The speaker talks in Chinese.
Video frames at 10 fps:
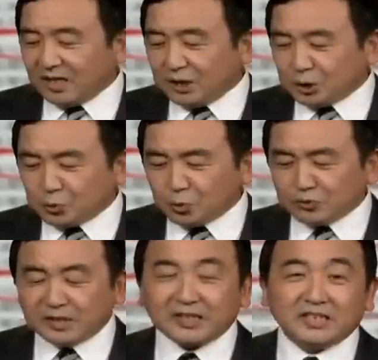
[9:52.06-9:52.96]
而中
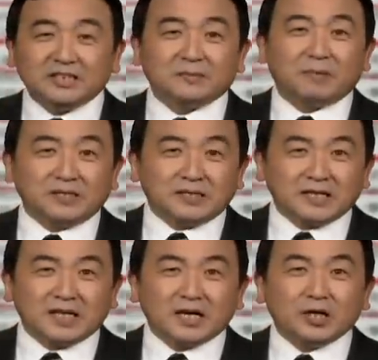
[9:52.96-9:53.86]
共的体制本
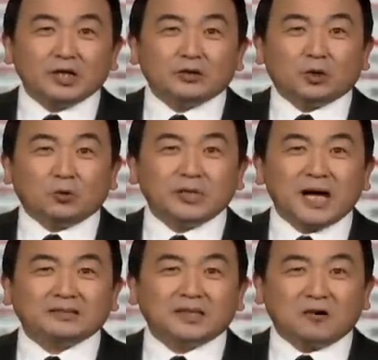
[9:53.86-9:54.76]
身呢，同
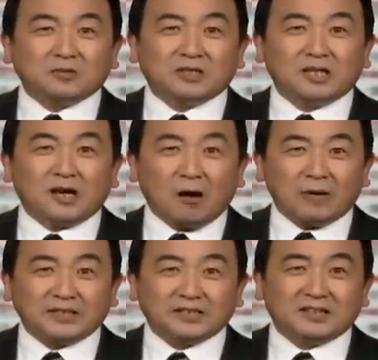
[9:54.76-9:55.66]
样造成了
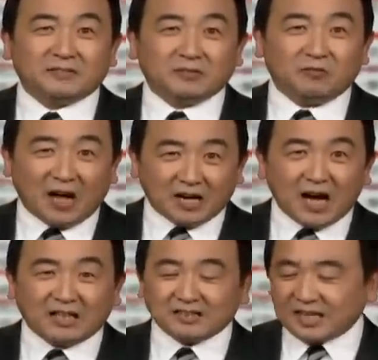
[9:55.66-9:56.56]
老百姓的反
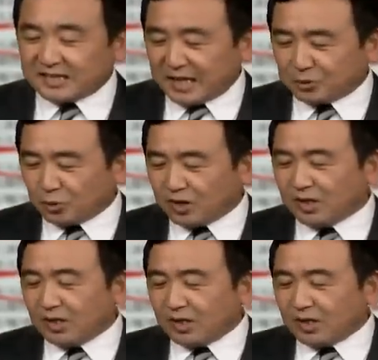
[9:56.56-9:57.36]
抗。他讲说，